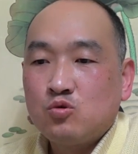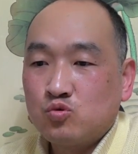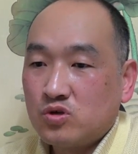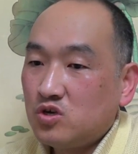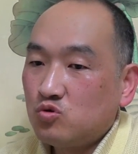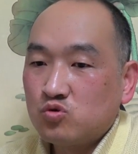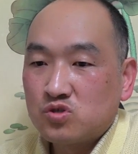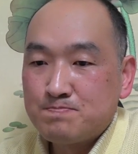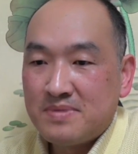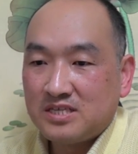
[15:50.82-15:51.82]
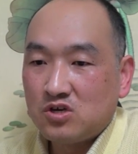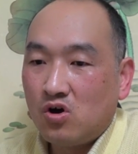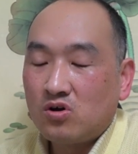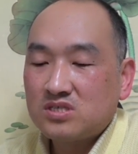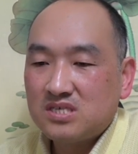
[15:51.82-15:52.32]
우리
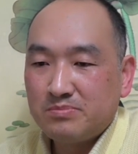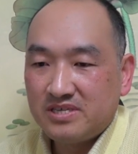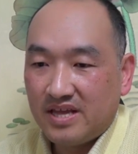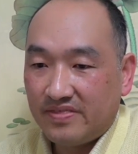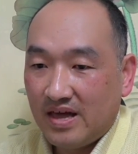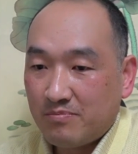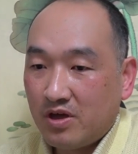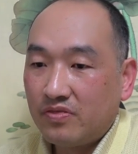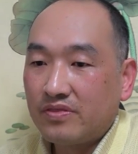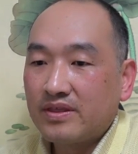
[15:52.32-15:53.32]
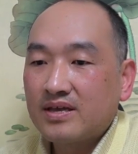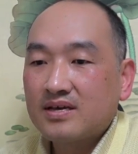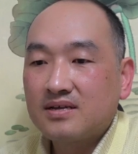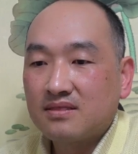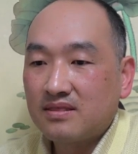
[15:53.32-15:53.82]
웃음마저 짐이 된다면
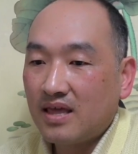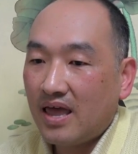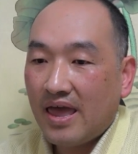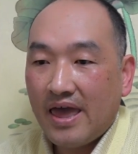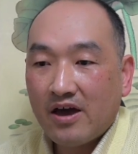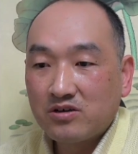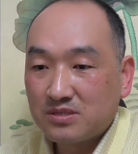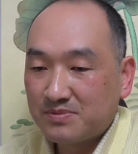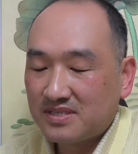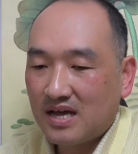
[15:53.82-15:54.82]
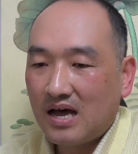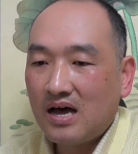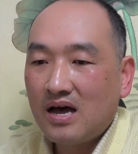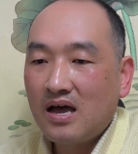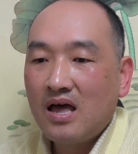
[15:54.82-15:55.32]
그때 헤어집시다.
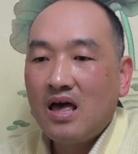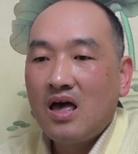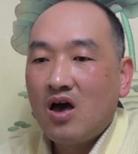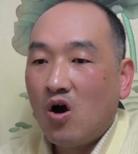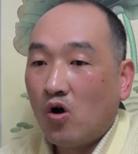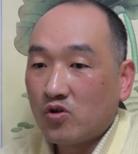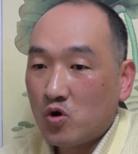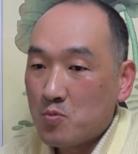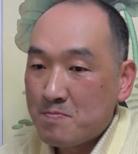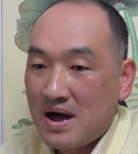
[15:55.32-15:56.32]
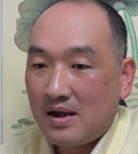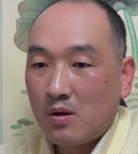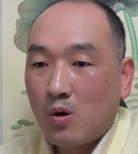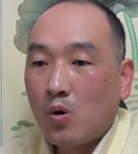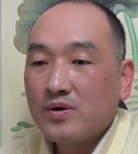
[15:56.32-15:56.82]
어려운
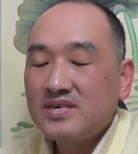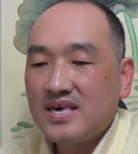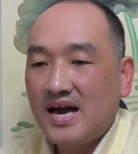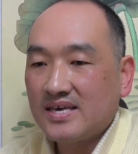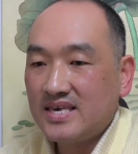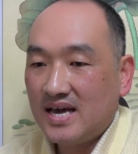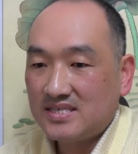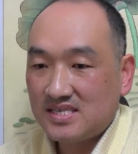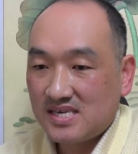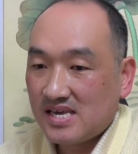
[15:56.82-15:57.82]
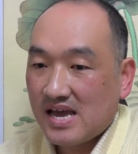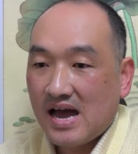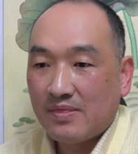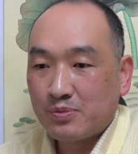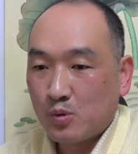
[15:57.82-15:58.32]
말로 이야기하지
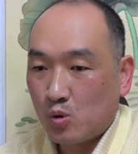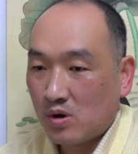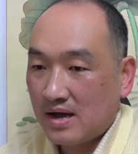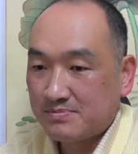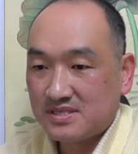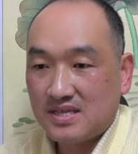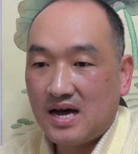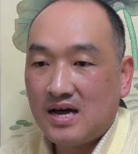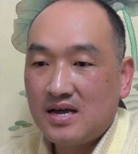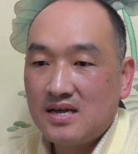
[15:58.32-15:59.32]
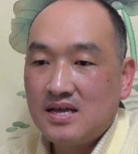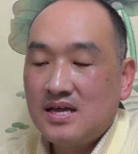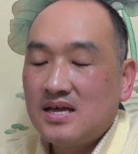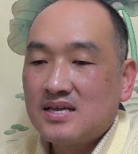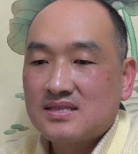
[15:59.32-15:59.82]
않도록 합시다.
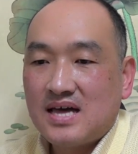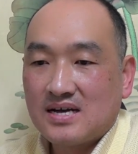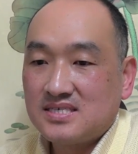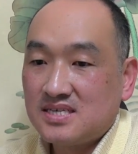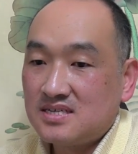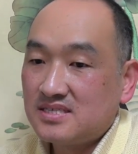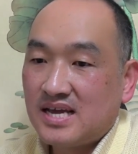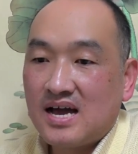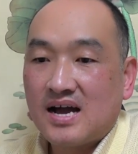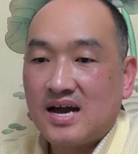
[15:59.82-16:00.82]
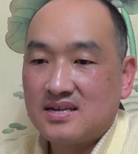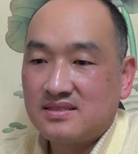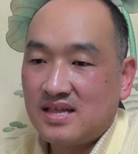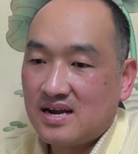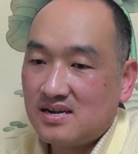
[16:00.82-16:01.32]
당신을
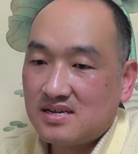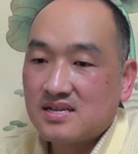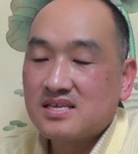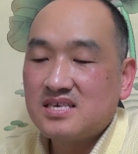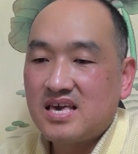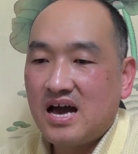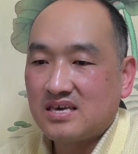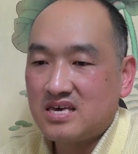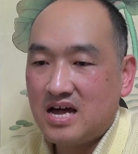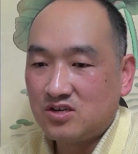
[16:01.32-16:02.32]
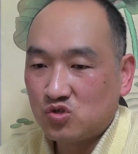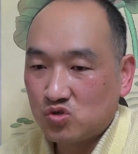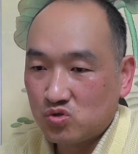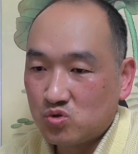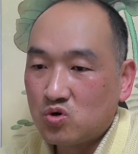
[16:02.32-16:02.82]
생각하는 나를 이야기할
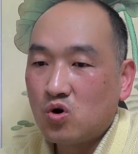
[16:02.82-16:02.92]
수